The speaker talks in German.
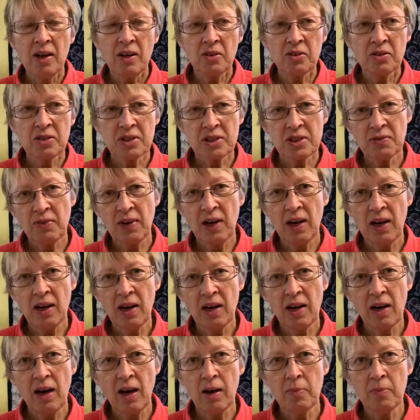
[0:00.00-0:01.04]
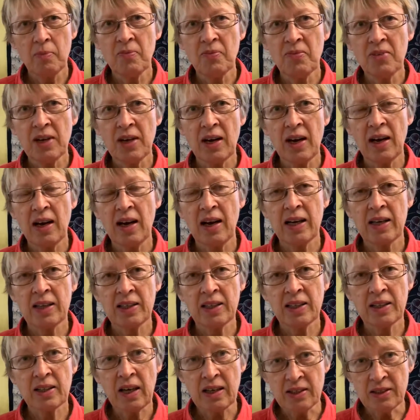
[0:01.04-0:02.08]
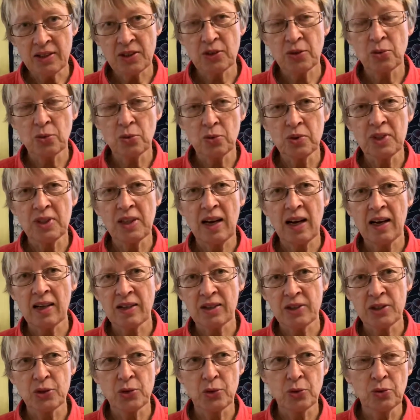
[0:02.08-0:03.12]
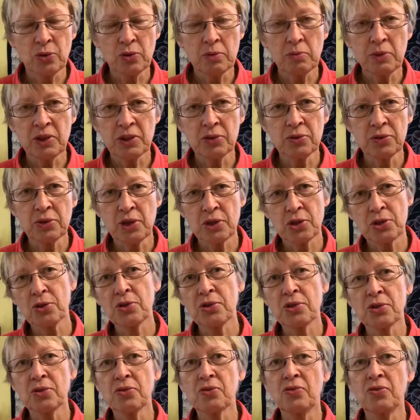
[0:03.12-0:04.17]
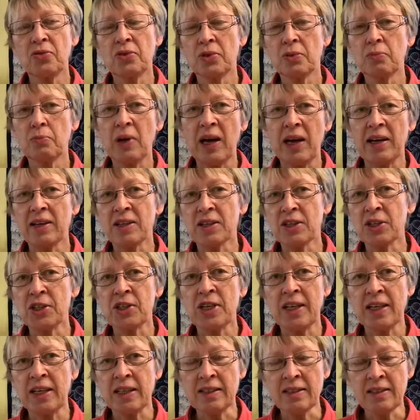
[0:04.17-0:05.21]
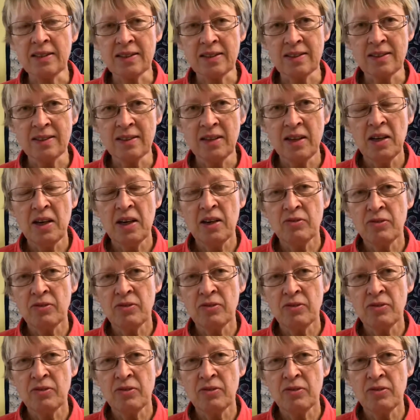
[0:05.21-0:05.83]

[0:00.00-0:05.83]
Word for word: und zwar haben wir eine ganz große Aktion mit Unterstützung von bayerischen Ärzten.